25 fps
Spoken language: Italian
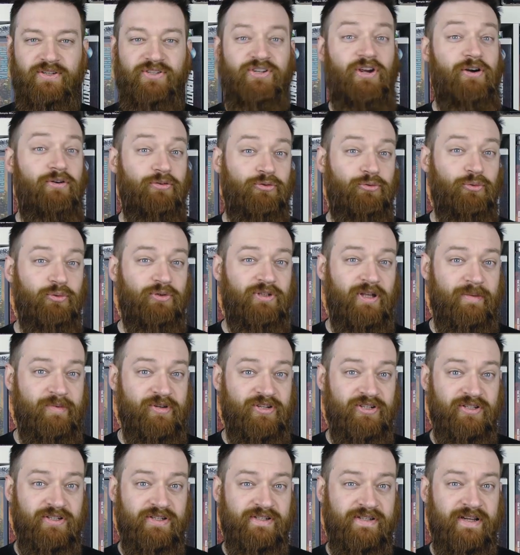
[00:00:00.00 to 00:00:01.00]
Ciao a tutti
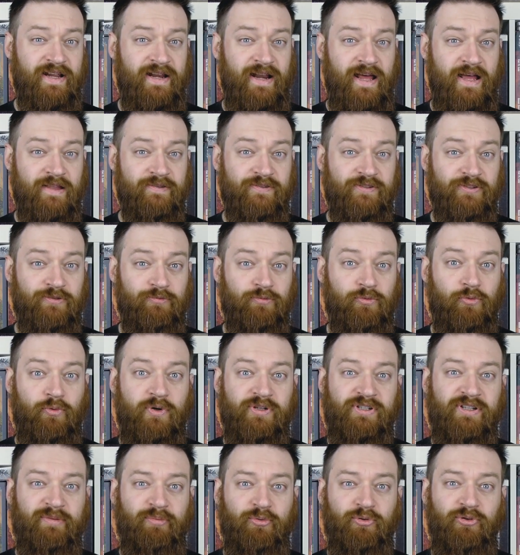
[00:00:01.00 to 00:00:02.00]
amici di Sganantium,
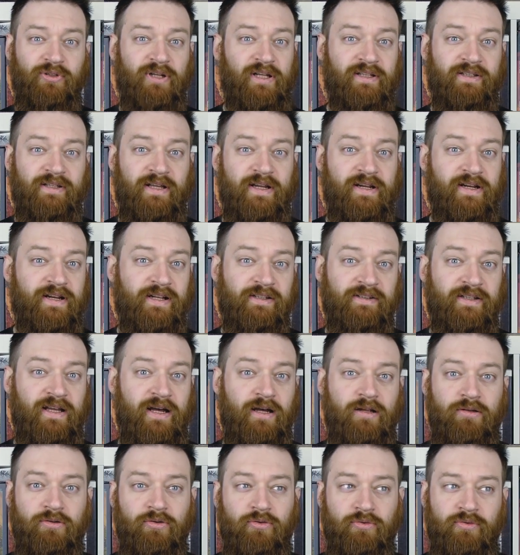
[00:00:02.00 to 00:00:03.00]
questa puntata in
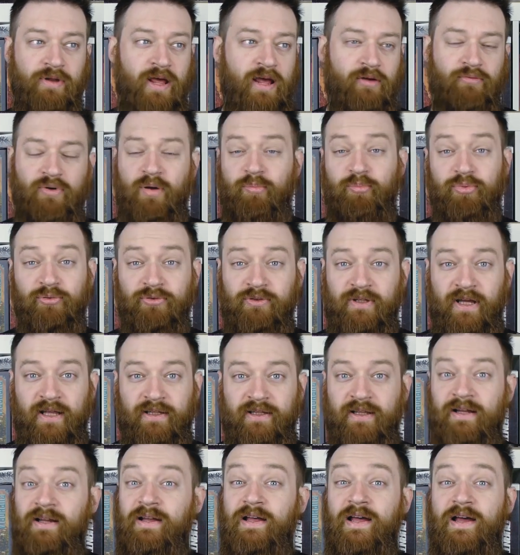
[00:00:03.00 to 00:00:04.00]
realtà non è una
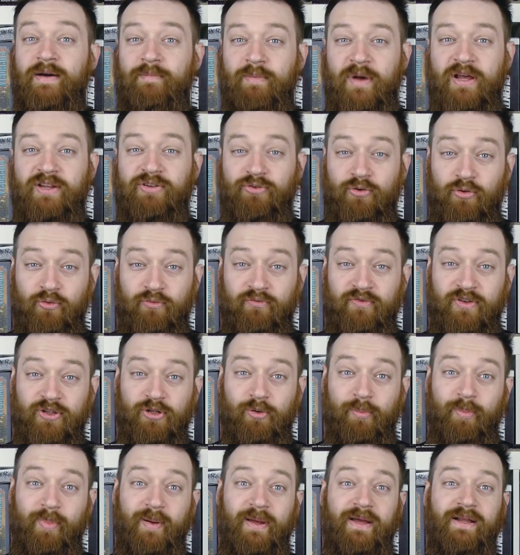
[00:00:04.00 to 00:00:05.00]
puntata, ma è solo un
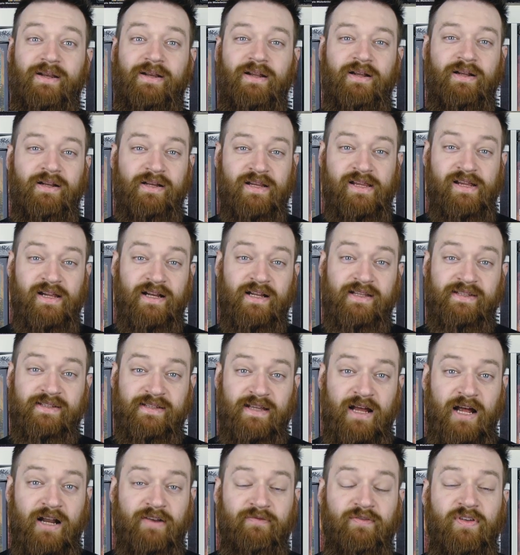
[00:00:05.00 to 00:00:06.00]
video per
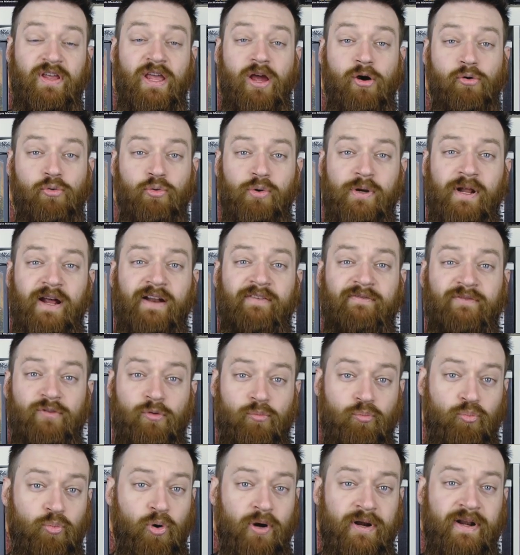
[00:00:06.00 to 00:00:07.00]
ringraziarvi e augurarvi
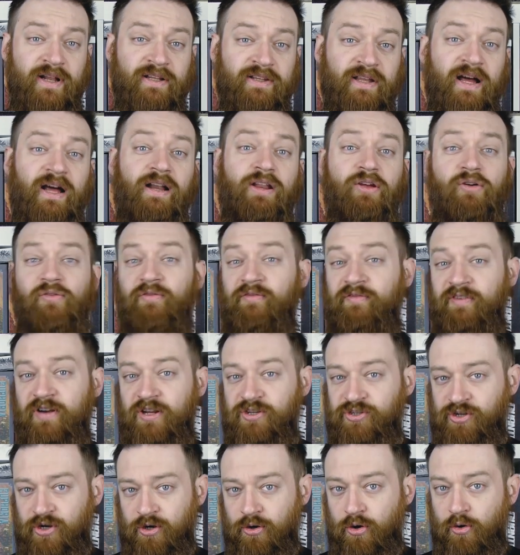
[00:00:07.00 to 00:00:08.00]
un buon Natale e un
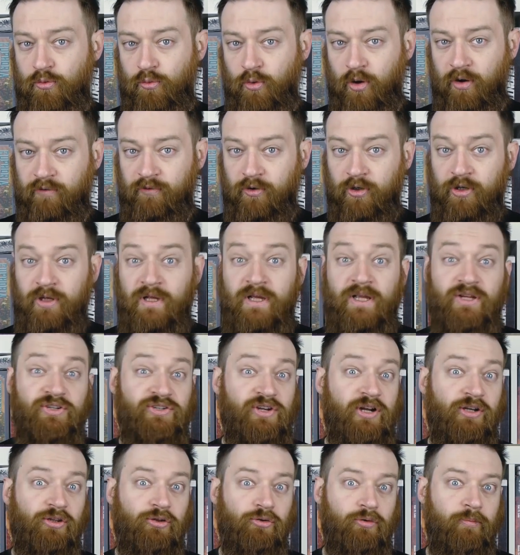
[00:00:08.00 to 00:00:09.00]
felice anno nuovo.
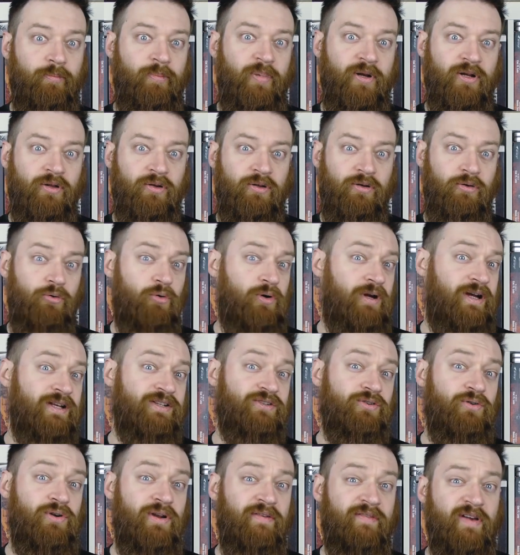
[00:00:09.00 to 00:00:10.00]
Certo, per
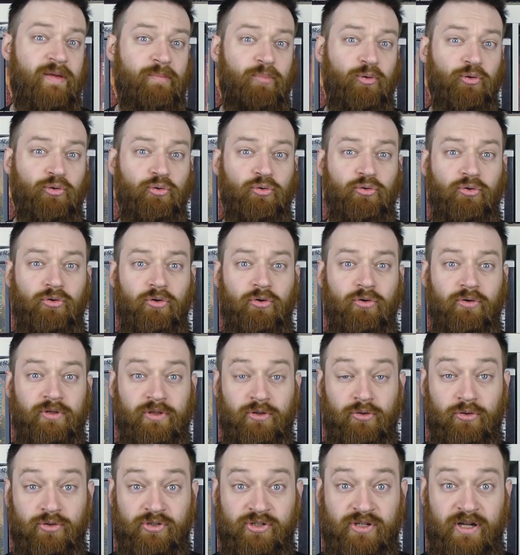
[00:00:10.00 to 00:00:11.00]
l'occasione avrei potuto
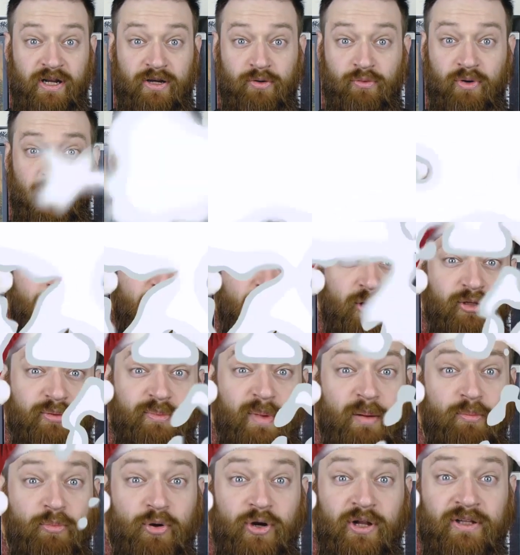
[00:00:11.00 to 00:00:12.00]
indossare un cappello da
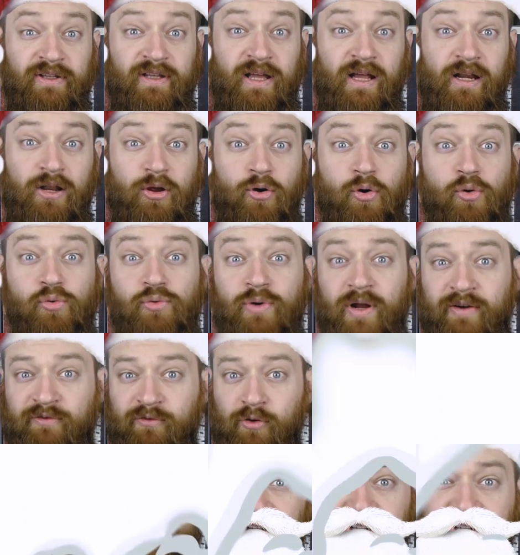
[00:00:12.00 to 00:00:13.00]
Babbo Natale o una
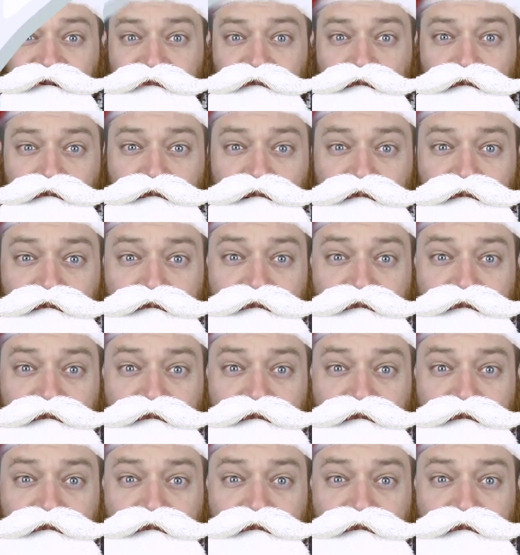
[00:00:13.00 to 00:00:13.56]
foltissima barba